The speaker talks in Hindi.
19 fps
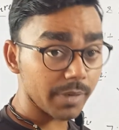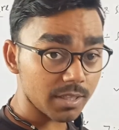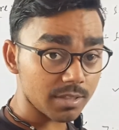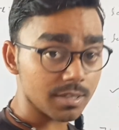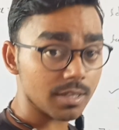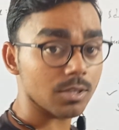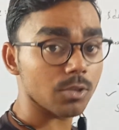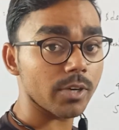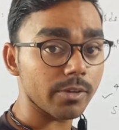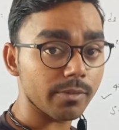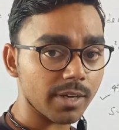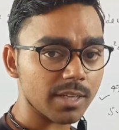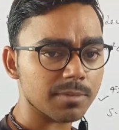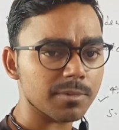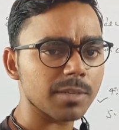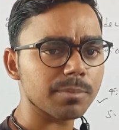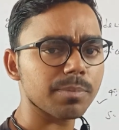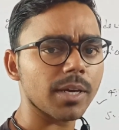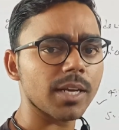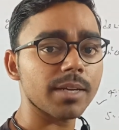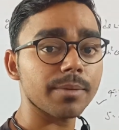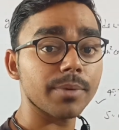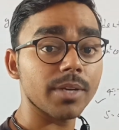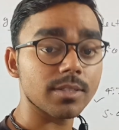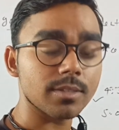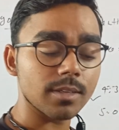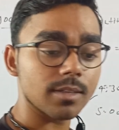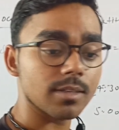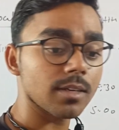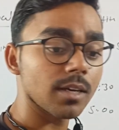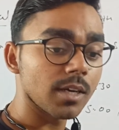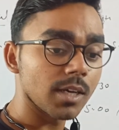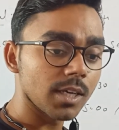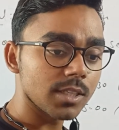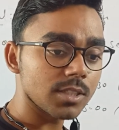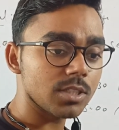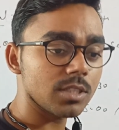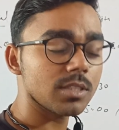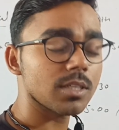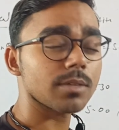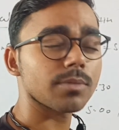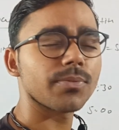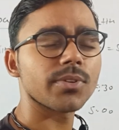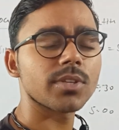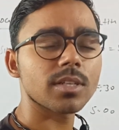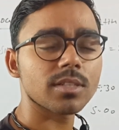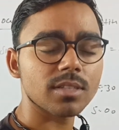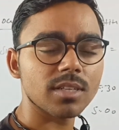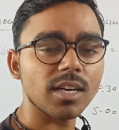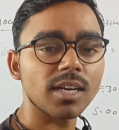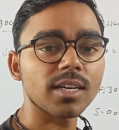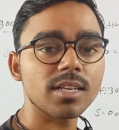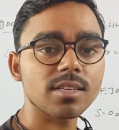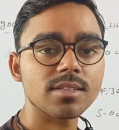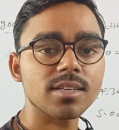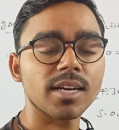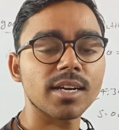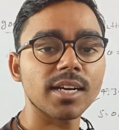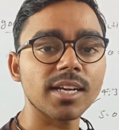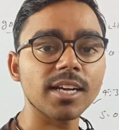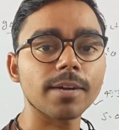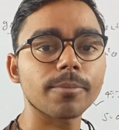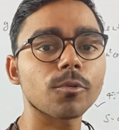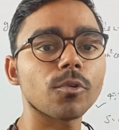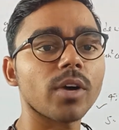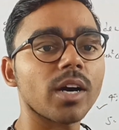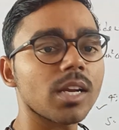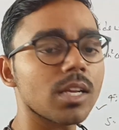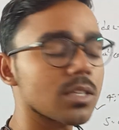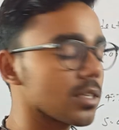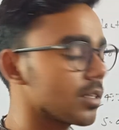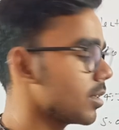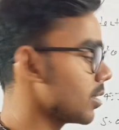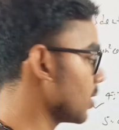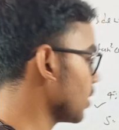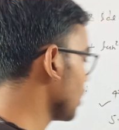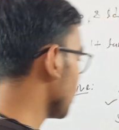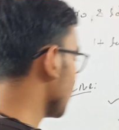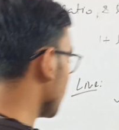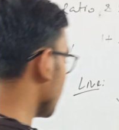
बेसिक टू एडवांस में पहले बेसिक चीज़ें फिजिक्स की अंडरस्टैंडिंग आपको आनी चाहिए